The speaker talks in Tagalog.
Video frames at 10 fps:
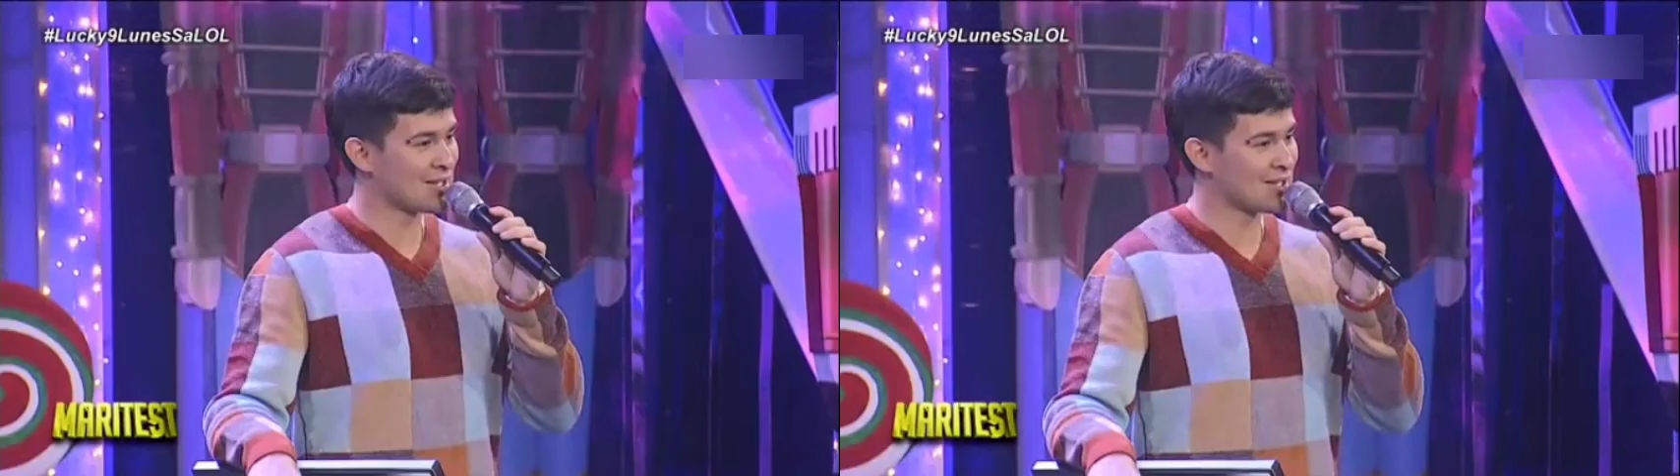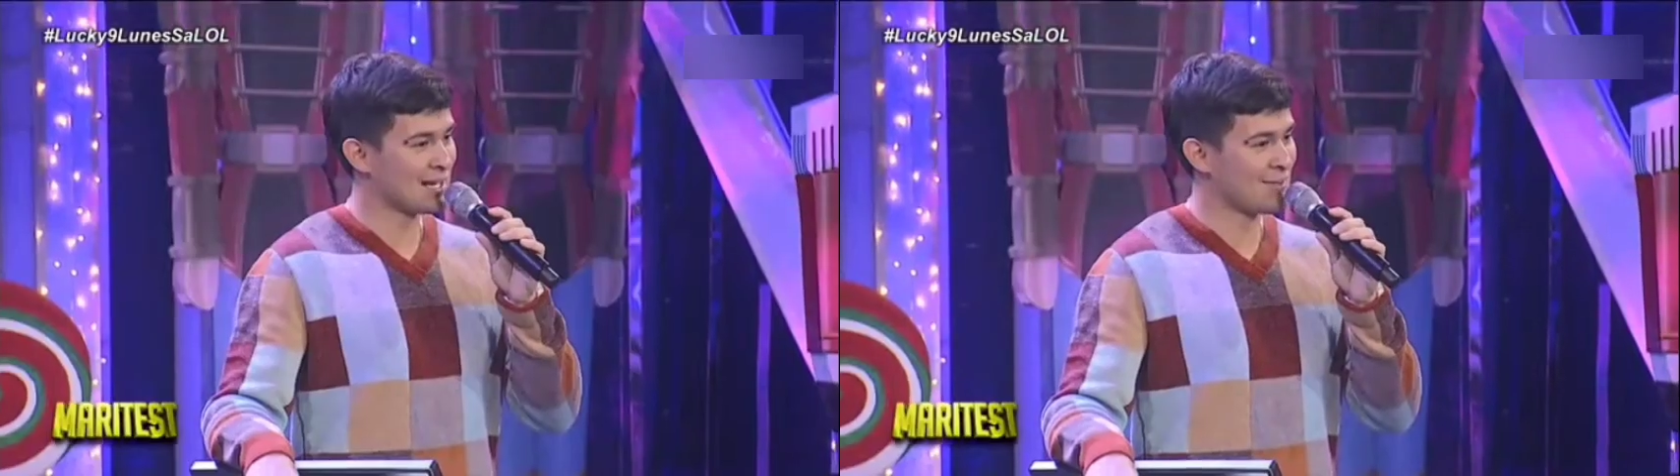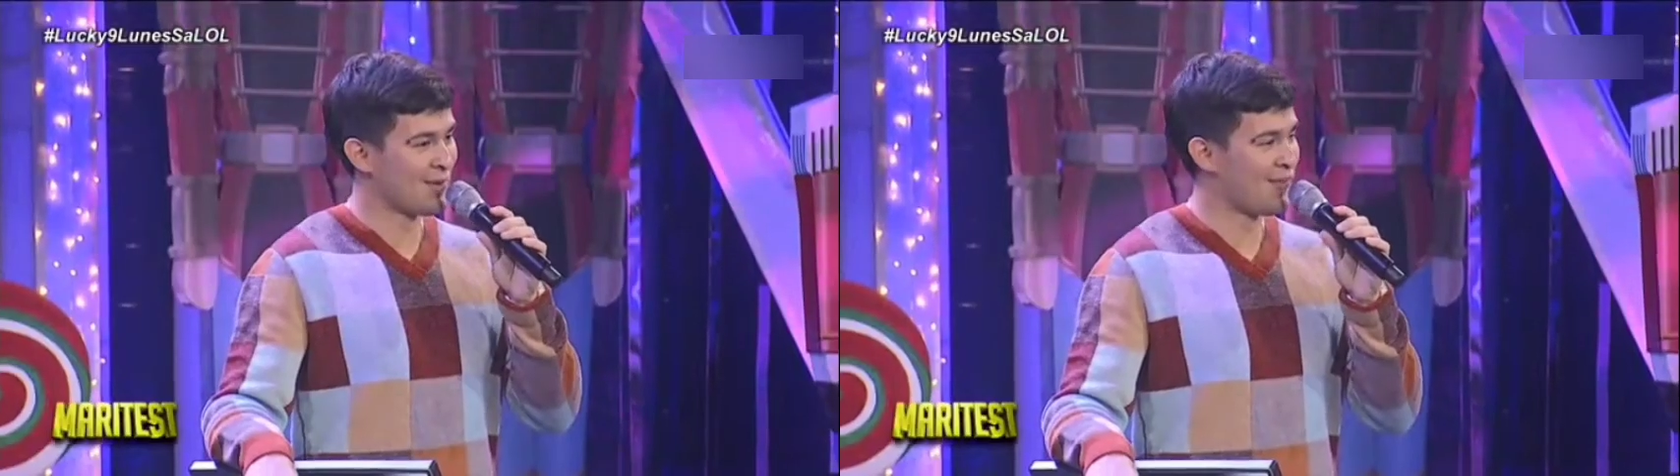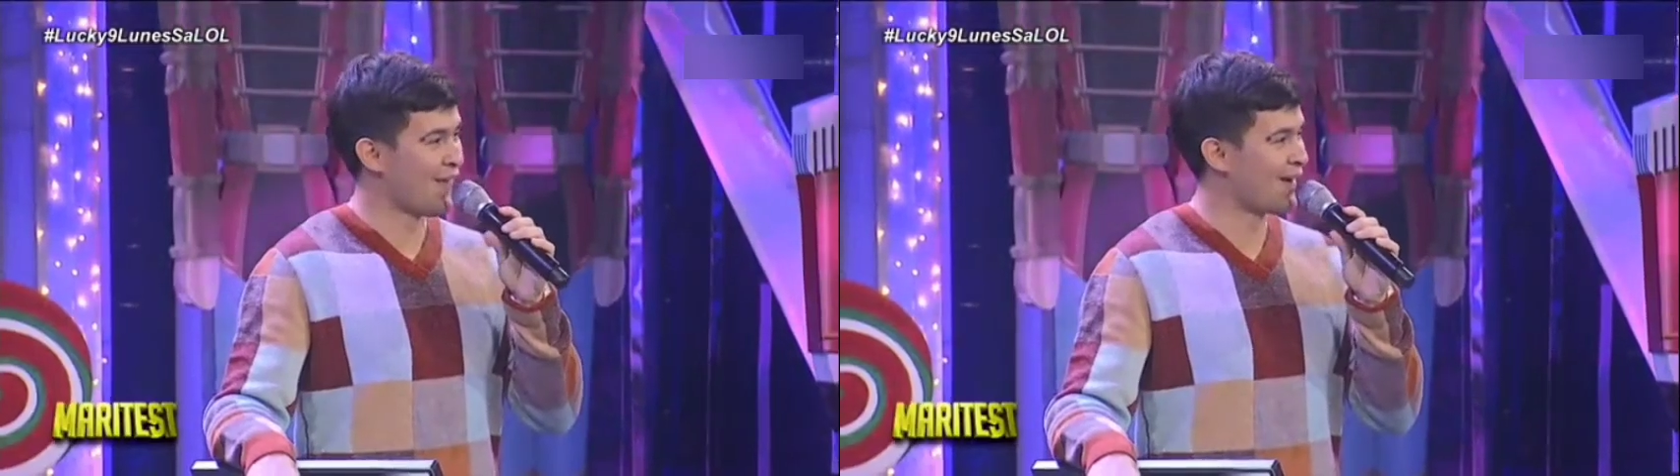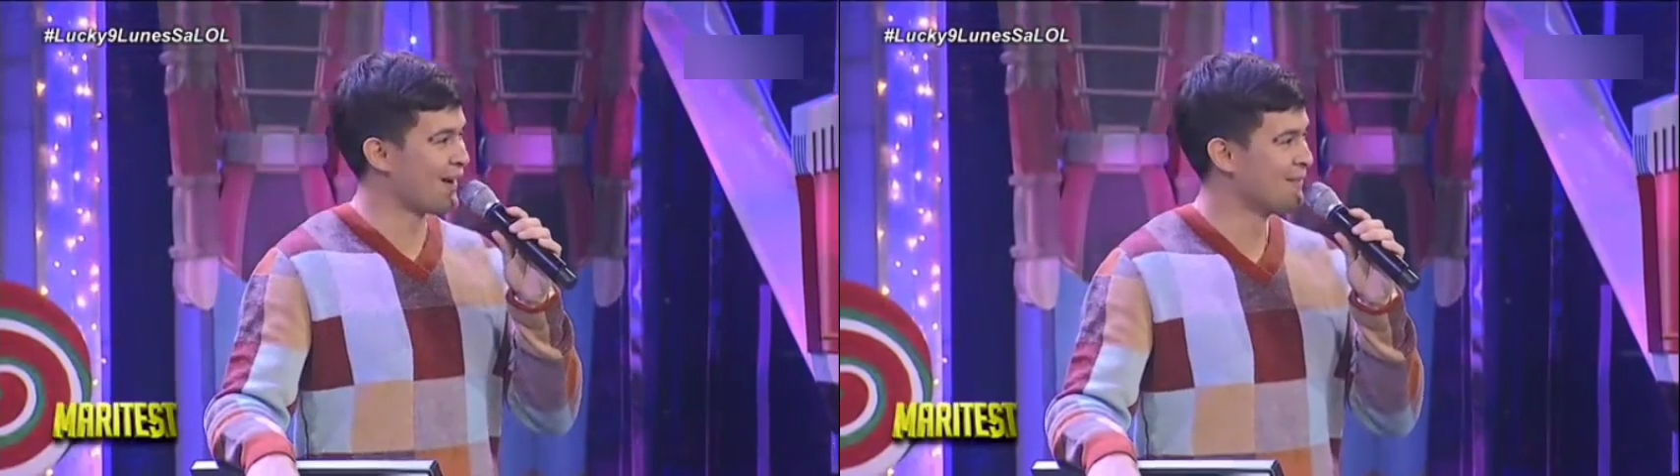Question number
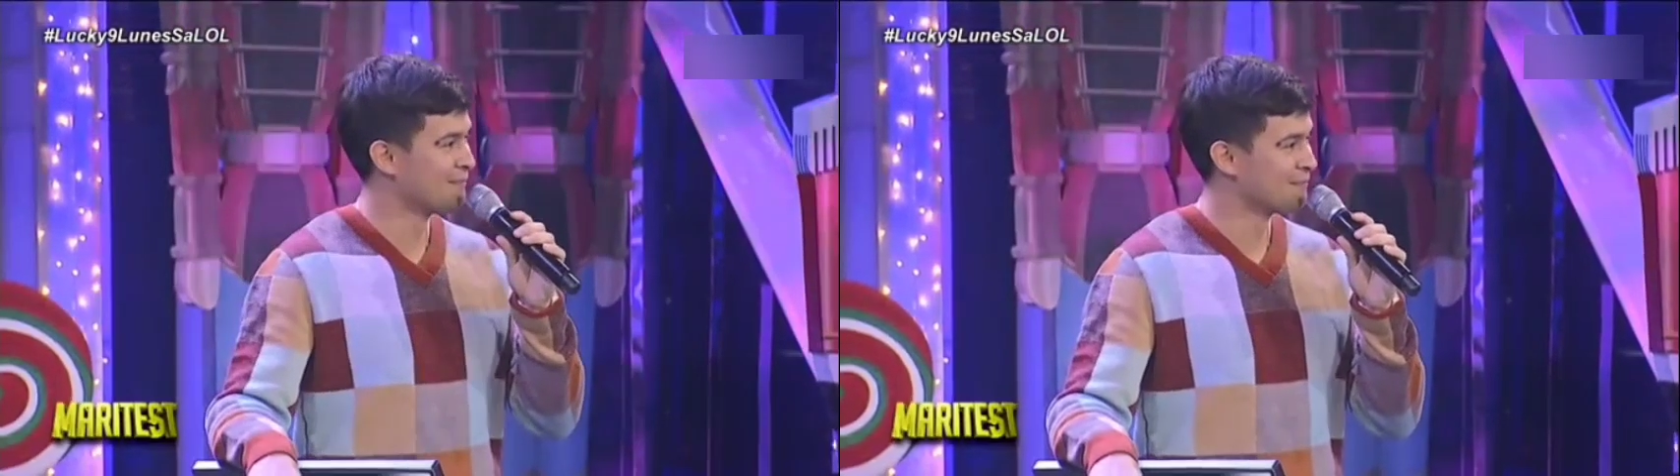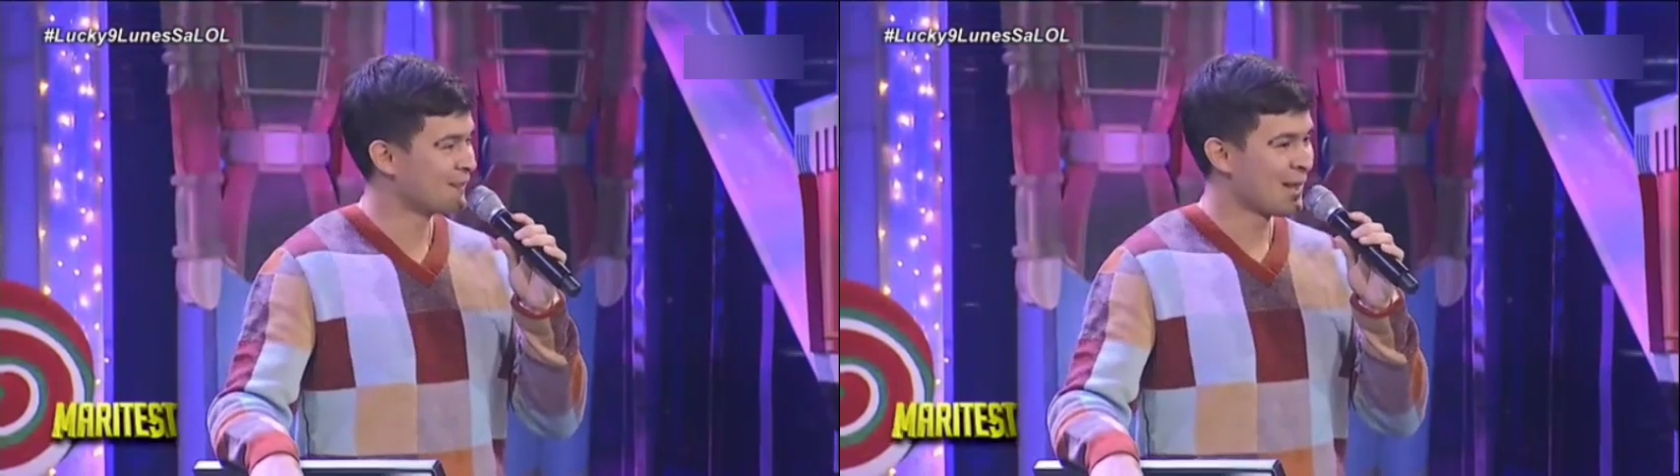four,